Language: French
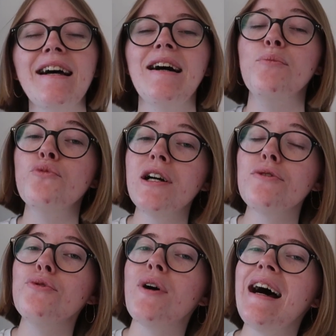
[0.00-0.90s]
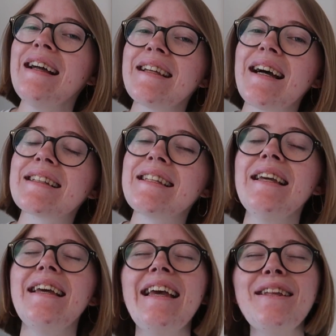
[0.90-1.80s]
train moins lourd à
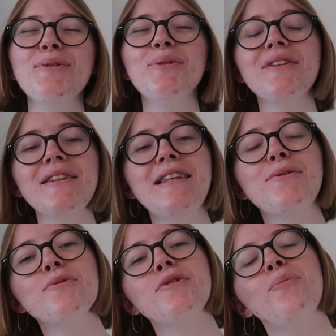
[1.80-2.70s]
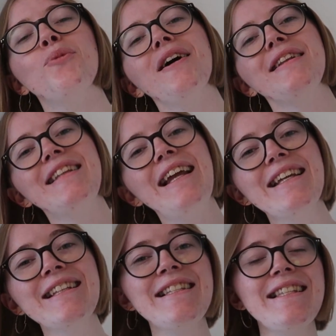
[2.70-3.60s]
tracter et donc qui consomme moins
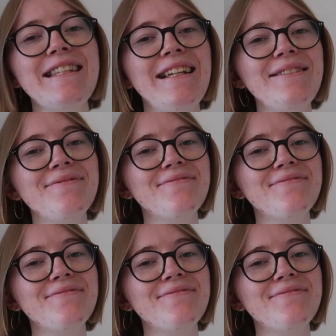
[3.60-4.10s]
d'électricité.